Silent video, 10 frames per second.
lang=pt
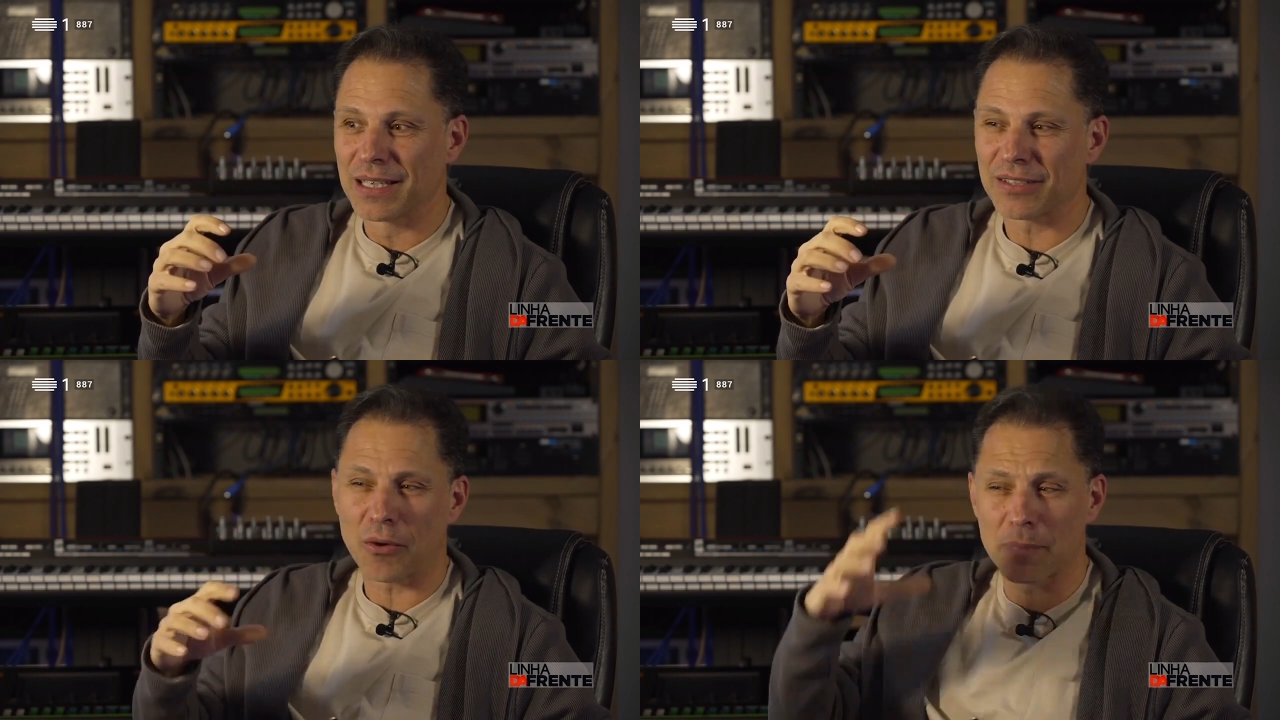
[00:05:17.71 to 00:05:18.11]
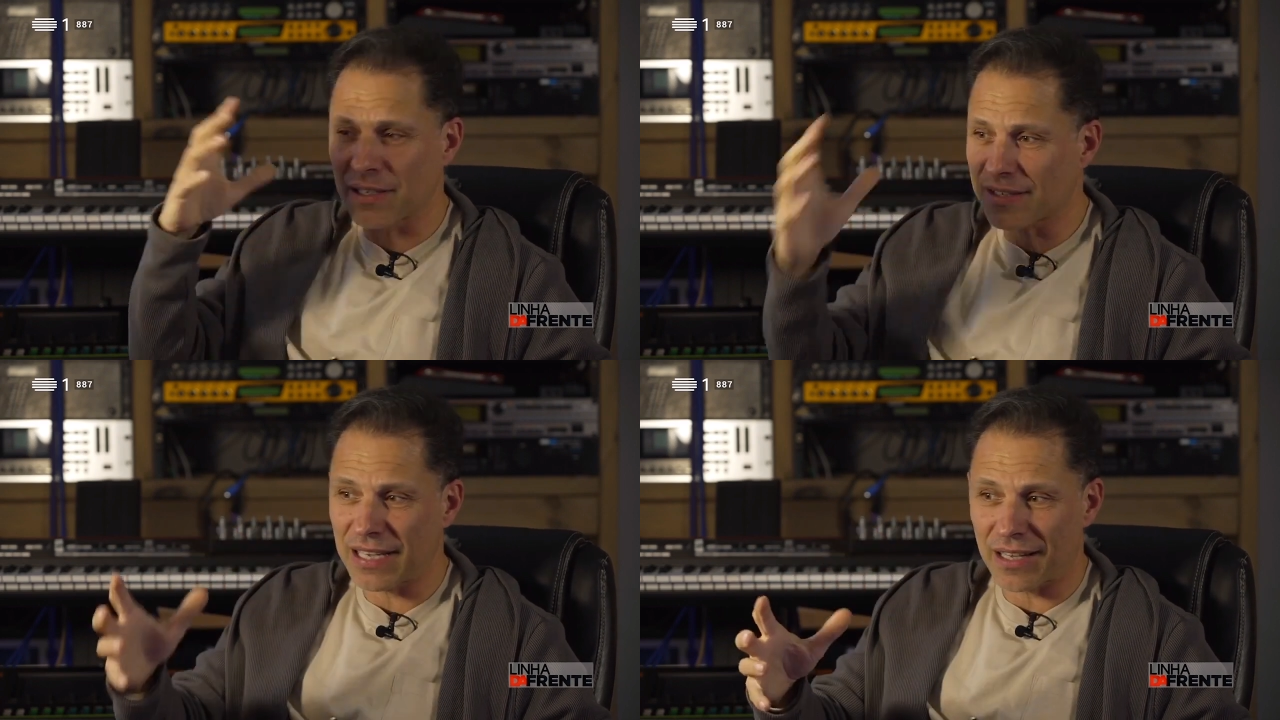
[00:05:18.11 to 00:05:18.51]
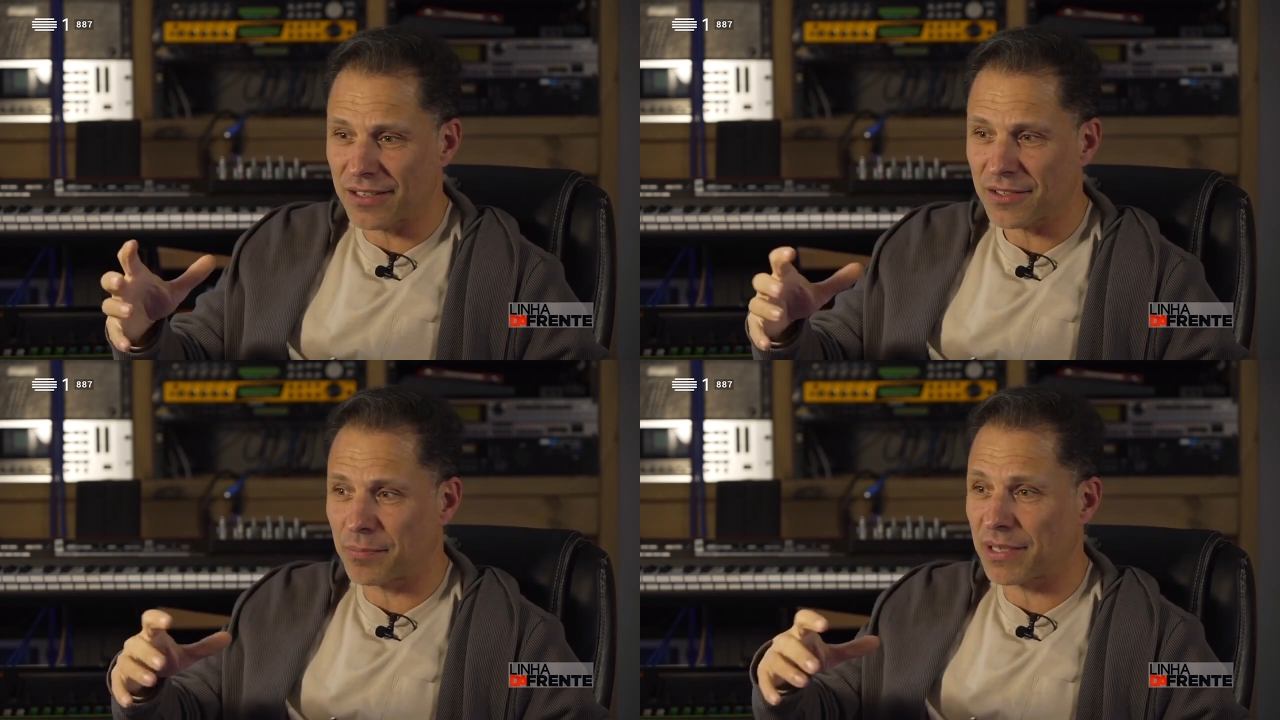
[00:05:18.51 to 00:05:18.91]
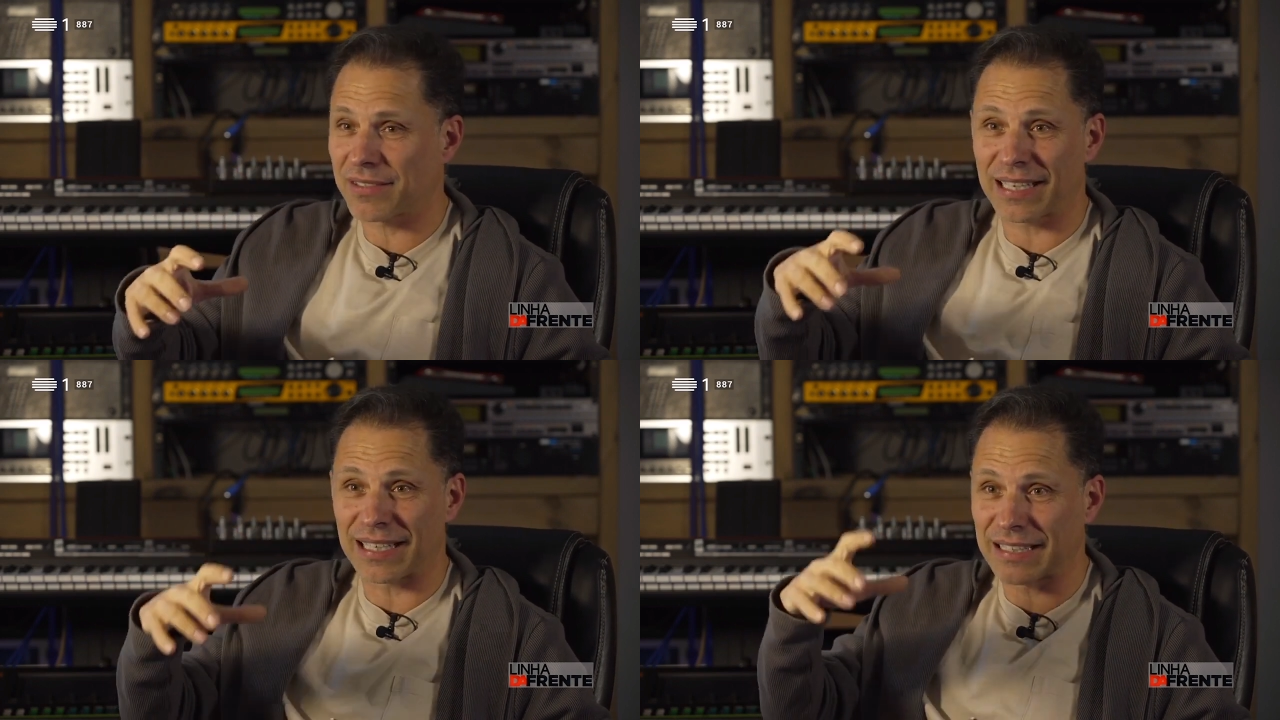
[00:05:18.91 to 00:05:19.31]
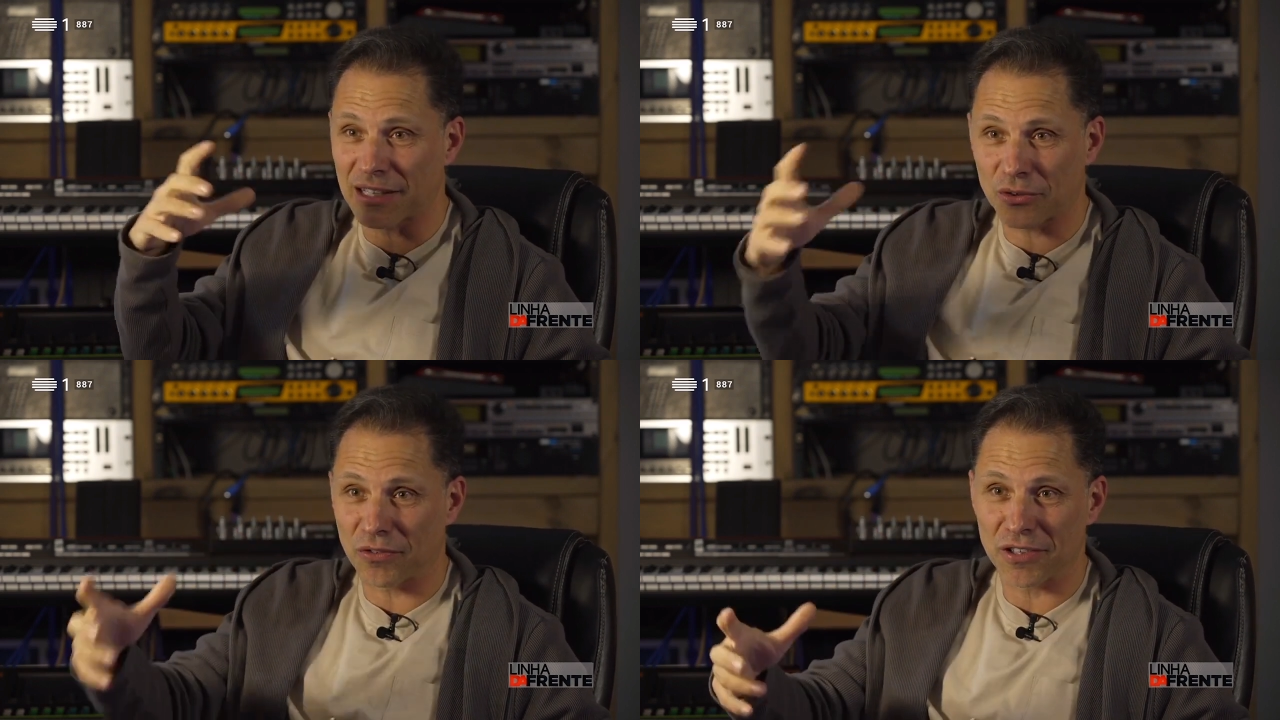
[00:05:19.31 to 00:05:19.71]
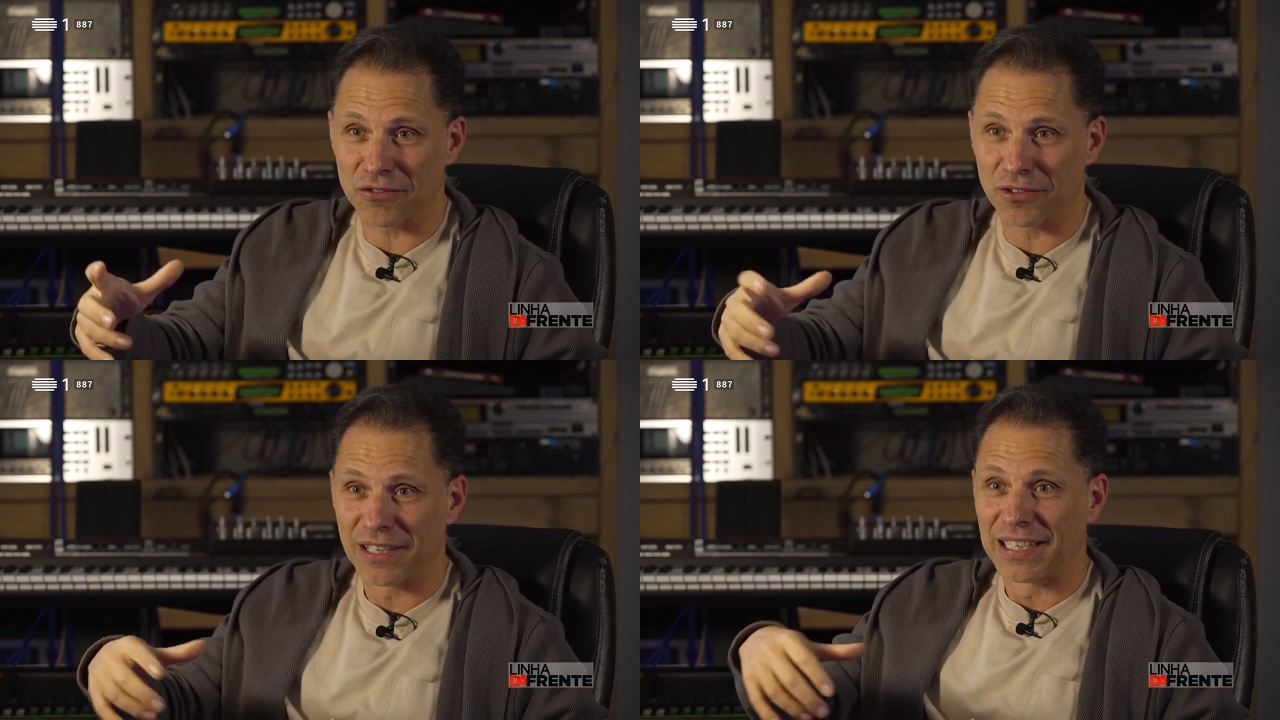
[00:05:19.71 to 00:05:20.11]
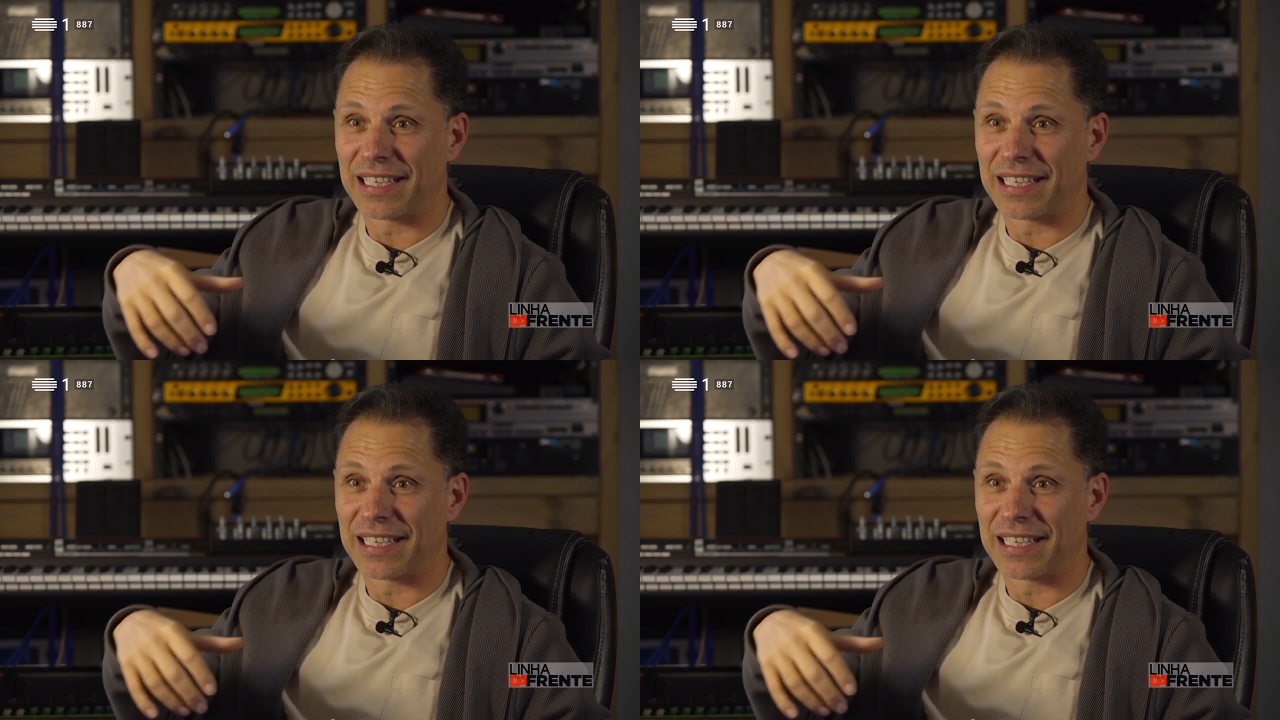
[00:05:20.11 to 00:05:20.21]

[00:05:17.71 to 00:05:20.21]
que são pensadas para ser cantadas ao vivo,